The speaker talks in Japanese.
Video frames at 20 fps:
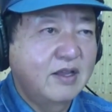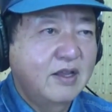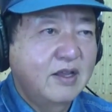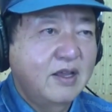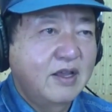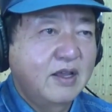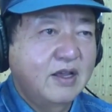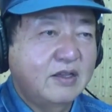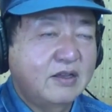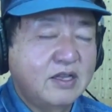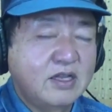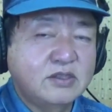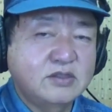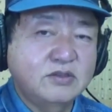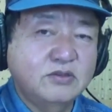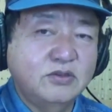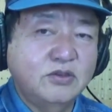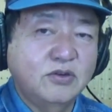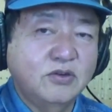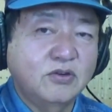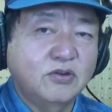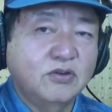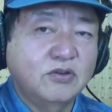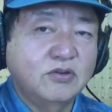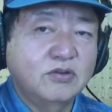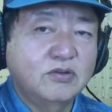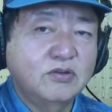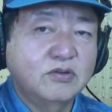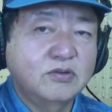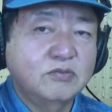え手数料
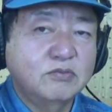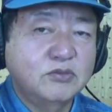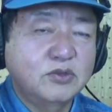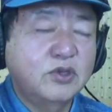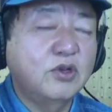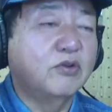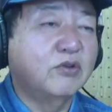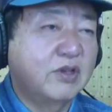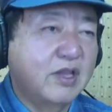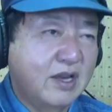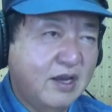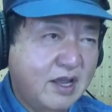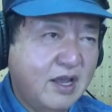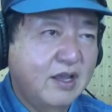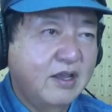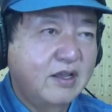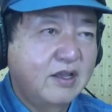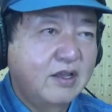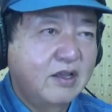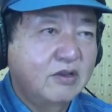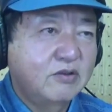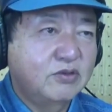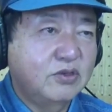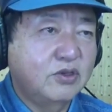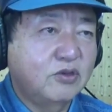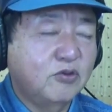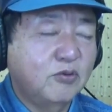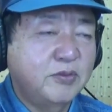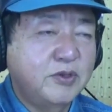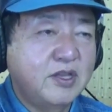無料でね、はい、振
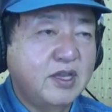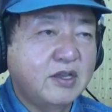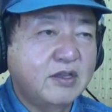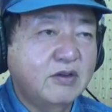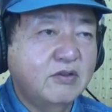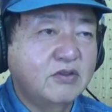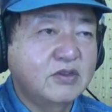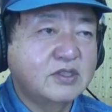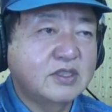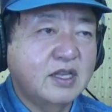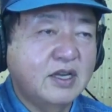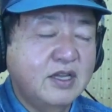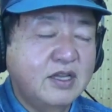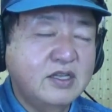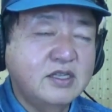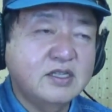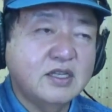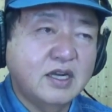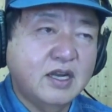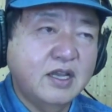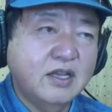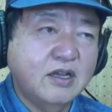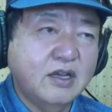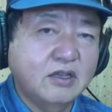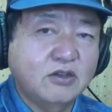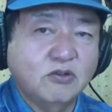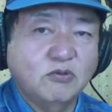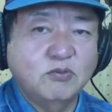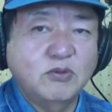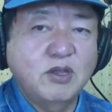り込みできるようにしたらいいんじゃない
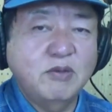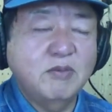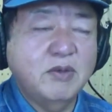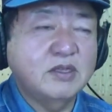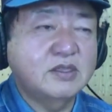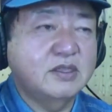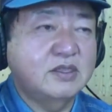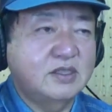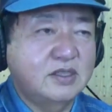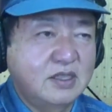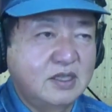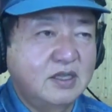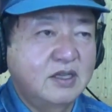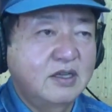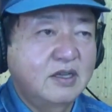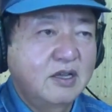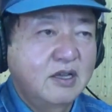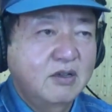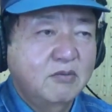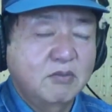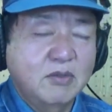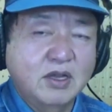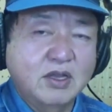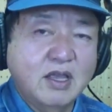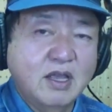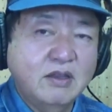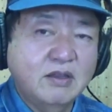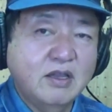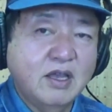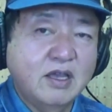かと思いますし、はい、まあ、
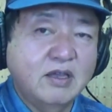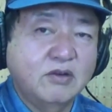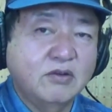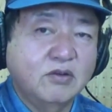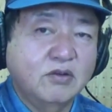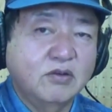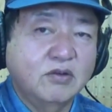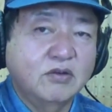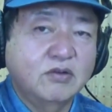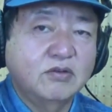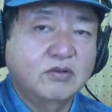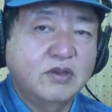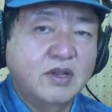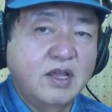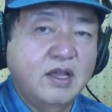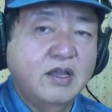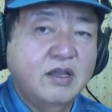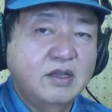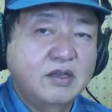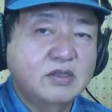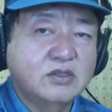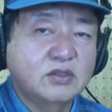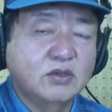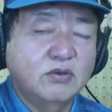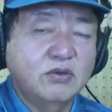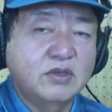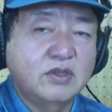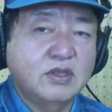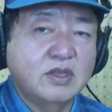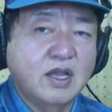県内のね、そ
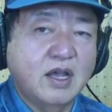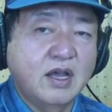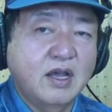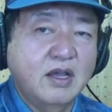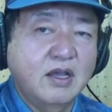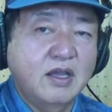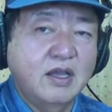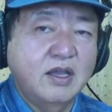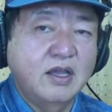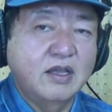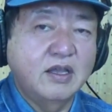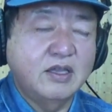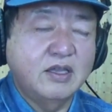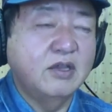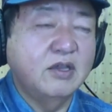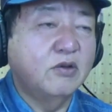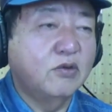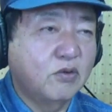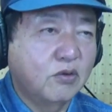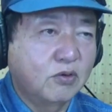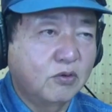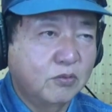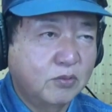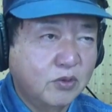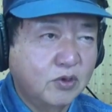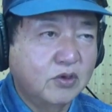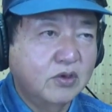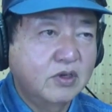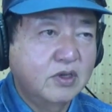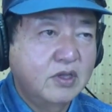ういった、えー、銀行
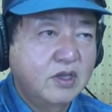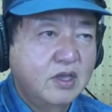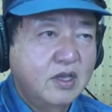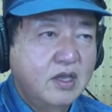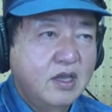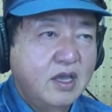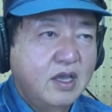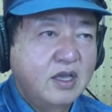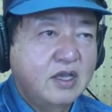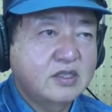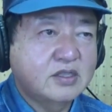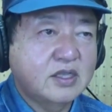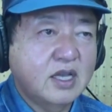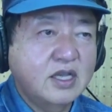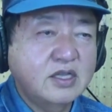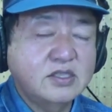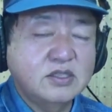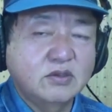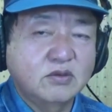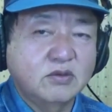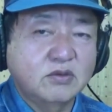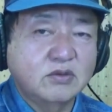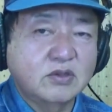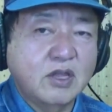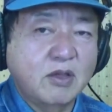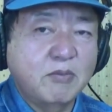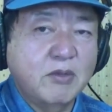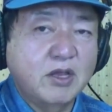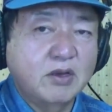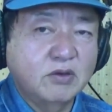も、はい、被災地の
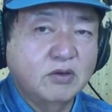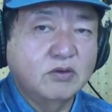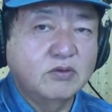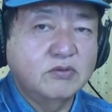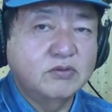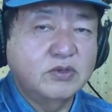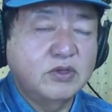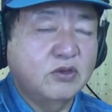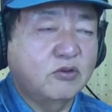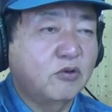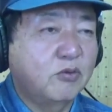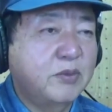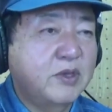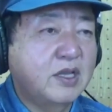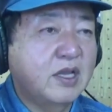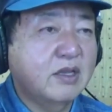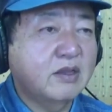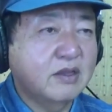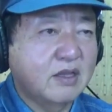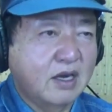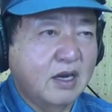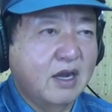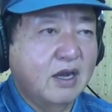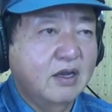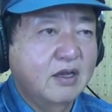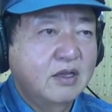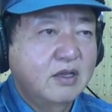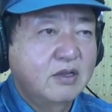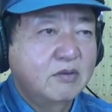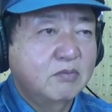ための振り込みだったら、
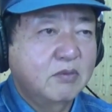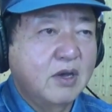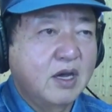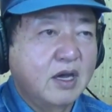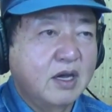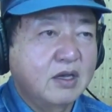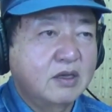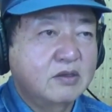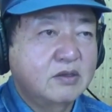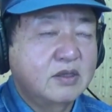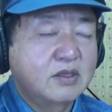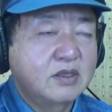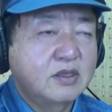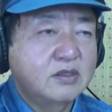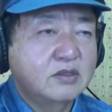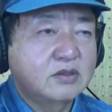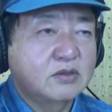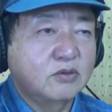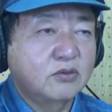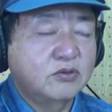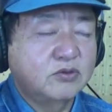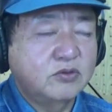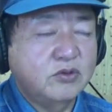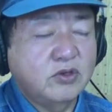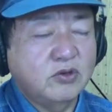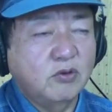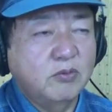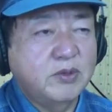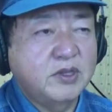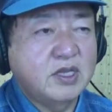まあ、その振り
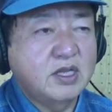込み手